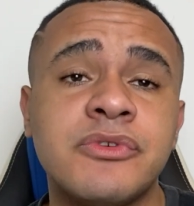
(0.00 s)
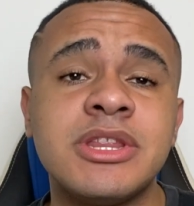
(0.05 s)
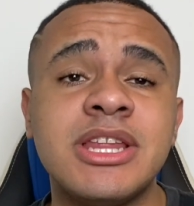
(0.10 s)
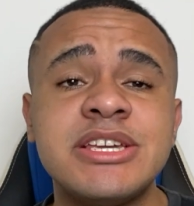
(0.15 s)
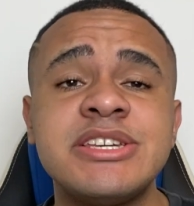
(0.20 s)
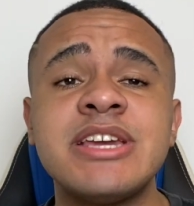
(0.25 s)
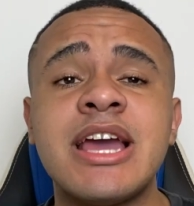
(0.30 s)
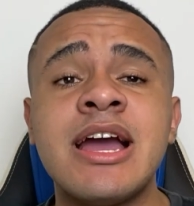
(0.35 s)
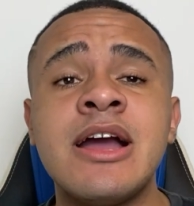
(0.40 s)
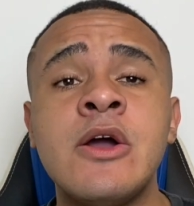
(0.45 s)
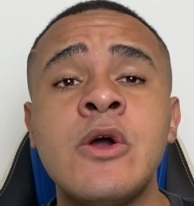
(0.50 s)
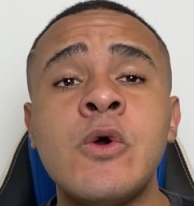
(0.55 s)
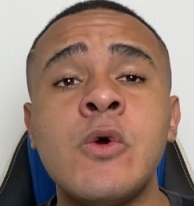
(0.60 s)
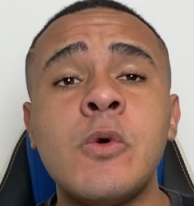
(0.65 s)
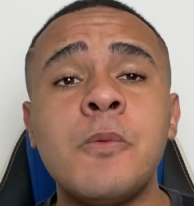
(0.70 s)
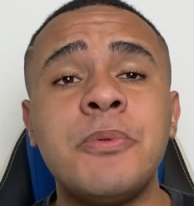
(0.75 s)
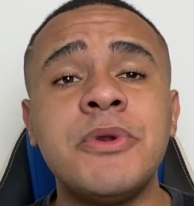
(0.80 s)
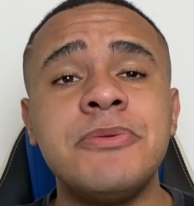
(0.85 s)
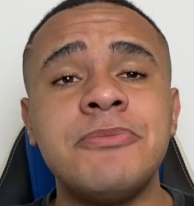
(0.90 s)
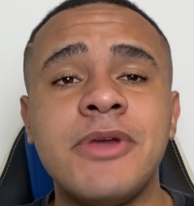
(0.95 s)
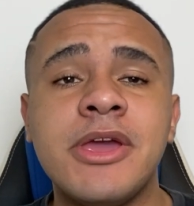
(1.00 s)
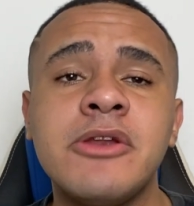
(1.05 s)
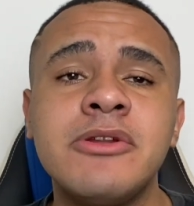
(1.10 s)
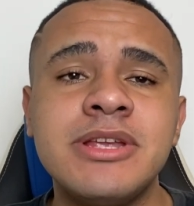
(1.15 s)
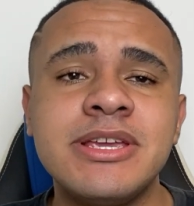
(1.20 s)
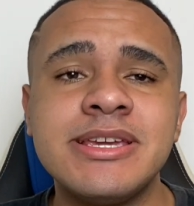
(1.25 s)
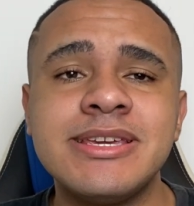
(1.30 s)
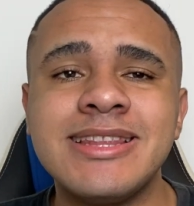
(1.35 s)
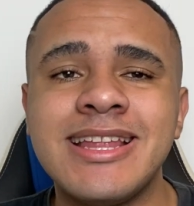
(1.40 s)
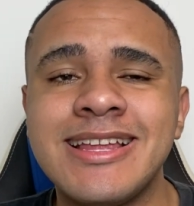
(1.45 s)
Eu vou deixar o
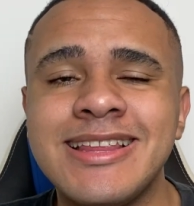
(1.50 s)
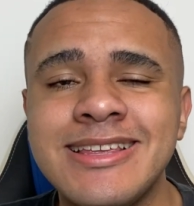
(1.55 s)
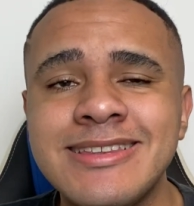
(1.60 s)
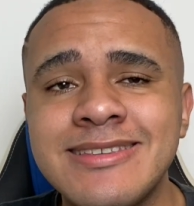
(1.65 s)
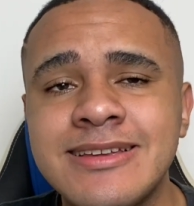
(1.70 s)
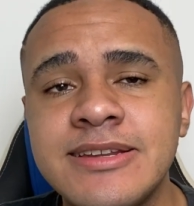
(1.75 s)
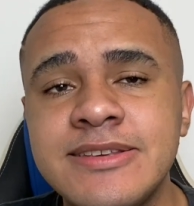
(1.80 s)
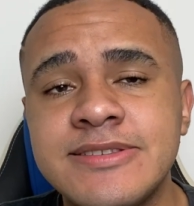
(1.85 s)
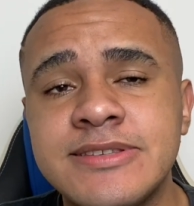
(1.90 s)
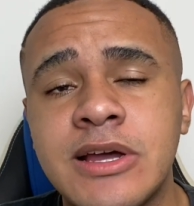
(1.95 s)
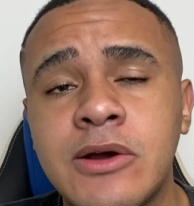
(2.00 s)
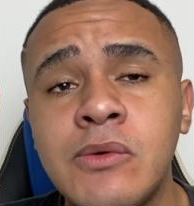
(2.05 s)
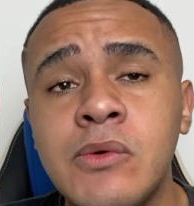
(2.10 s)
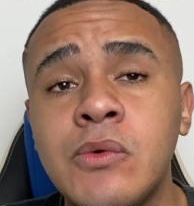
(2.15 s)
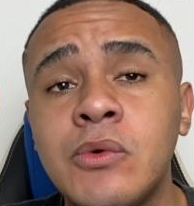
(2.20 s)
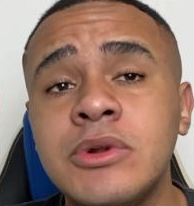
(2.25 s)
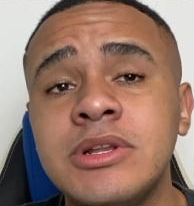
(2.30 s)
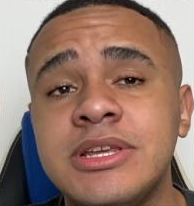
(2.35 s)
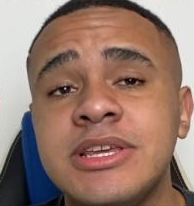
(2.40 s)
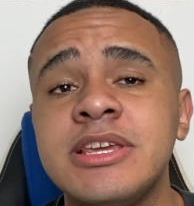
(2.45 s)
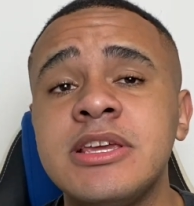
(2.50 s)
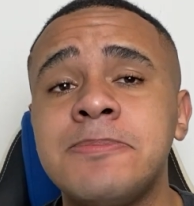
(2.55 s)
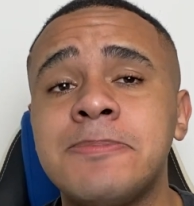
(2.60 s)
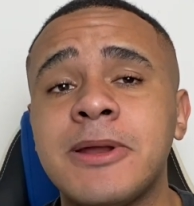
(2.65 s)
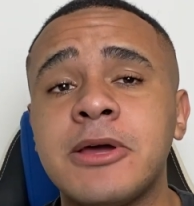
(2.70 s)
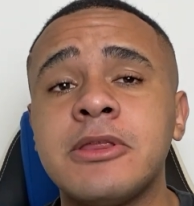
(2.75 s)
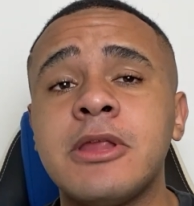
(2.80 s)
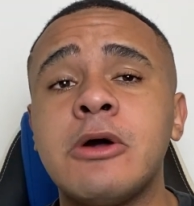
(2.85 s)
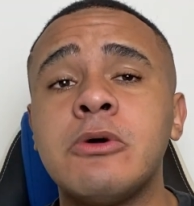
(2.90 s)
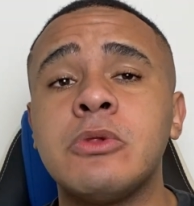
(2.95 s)
primeiro link da descrição, o link
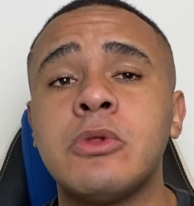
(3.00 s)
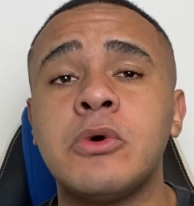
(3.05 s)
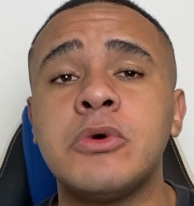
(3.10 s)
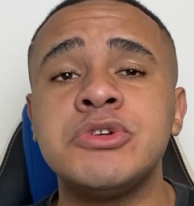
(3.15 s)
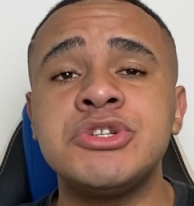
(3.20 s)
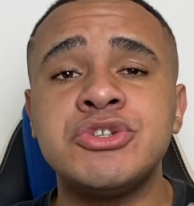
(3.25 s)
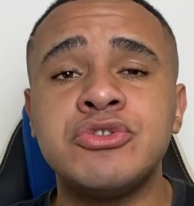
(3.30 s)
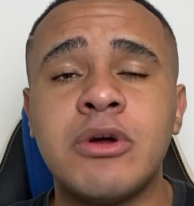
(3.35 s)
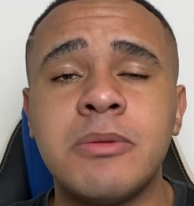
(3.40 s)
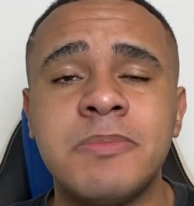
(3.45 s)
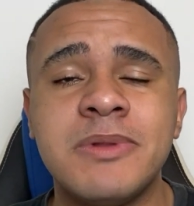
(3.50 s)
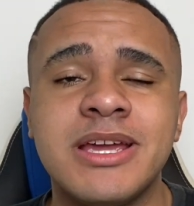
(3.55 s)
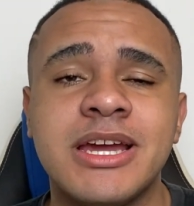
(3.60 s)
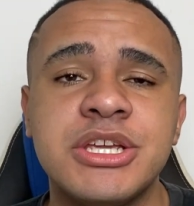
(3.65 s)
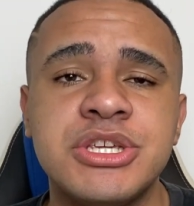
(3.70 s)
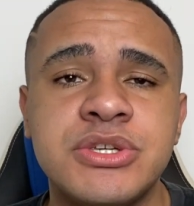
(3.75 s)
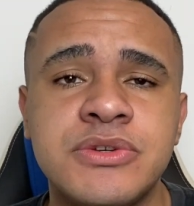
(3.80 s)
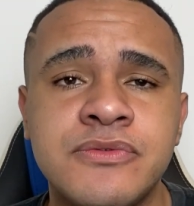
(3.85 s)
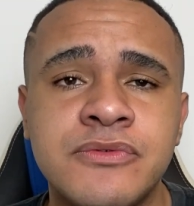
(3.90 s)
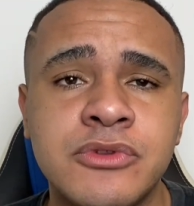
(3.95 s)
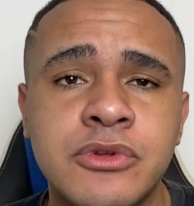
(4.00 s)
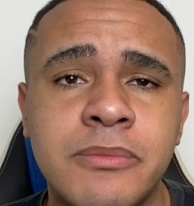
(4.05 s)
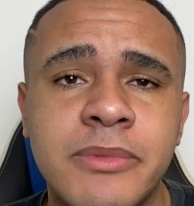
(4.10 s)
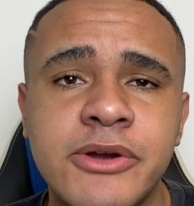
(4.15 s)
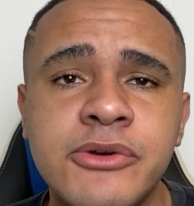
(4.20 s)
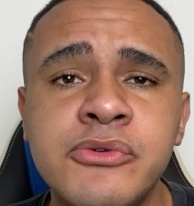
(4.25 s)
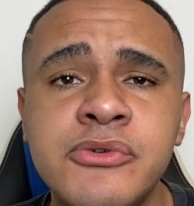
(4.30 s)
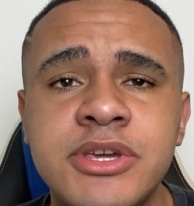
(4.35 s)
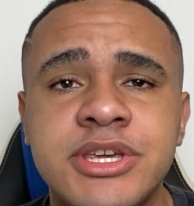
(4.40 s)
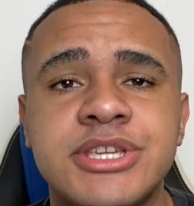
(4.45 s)
para o download do aplicativo do
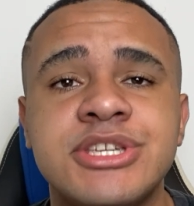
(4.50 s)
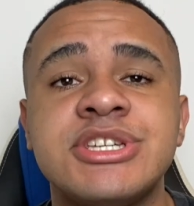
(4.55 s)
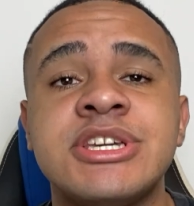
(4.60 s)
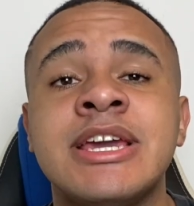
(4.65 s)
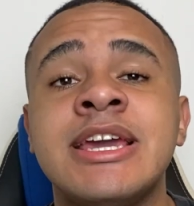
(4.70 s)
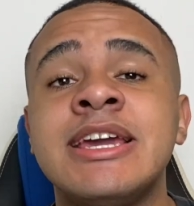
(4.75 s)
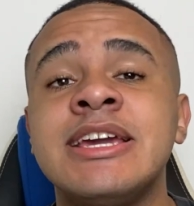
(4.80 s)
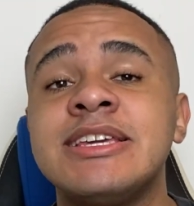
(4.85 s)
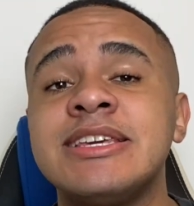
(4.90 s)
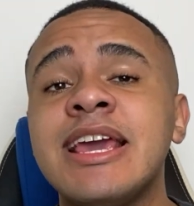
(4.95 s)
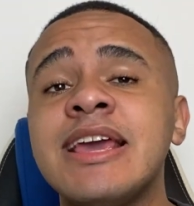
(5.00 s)
Banco It.